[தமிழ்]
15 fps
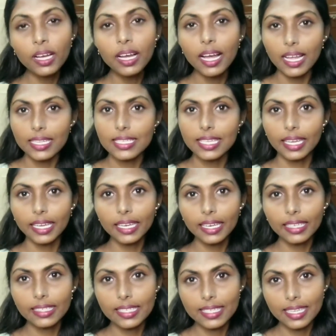அண்ட் செகண்ட்
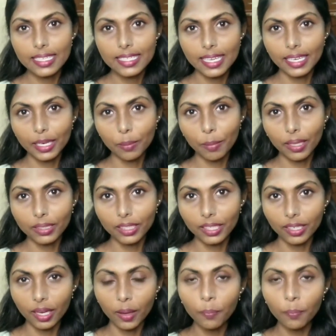எக்ஸசைஸ் என்னன்னு பார்த்தீங்கன்னா